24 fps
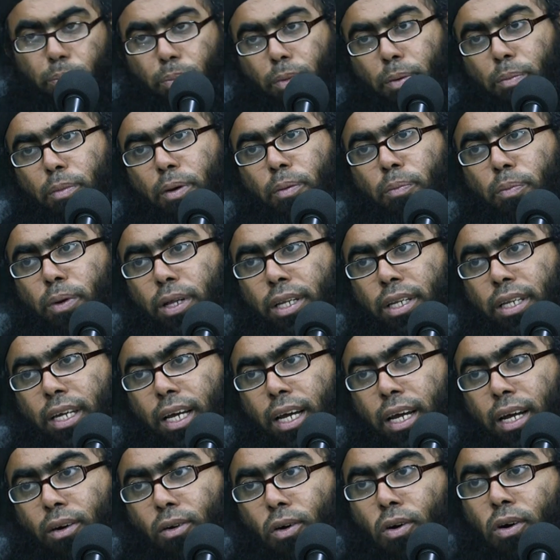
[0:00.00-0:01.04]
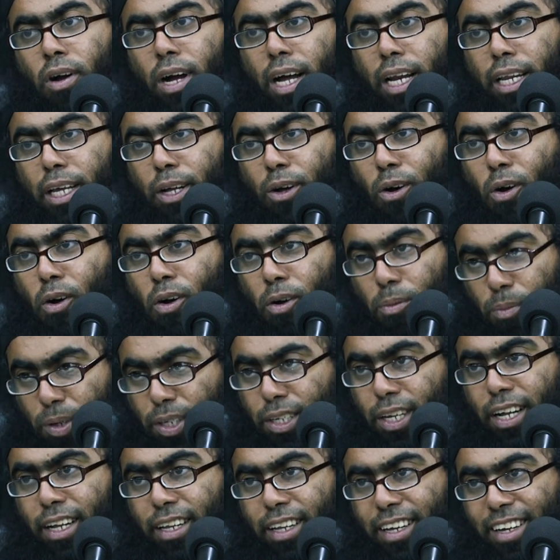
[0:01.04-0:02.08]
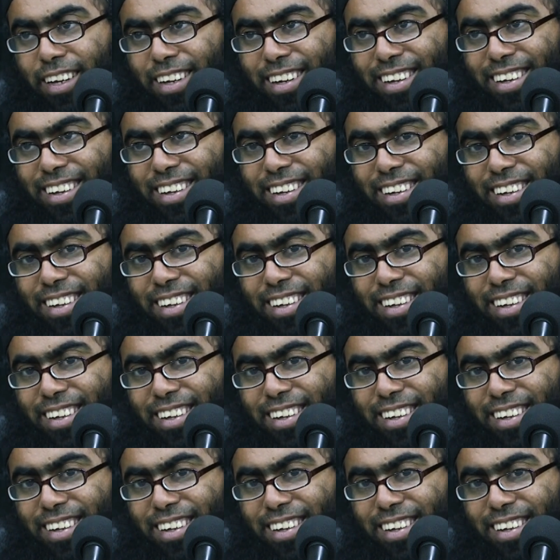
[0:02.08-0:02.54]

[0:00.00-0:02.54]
pemimpinnya kong kali kong misalnya.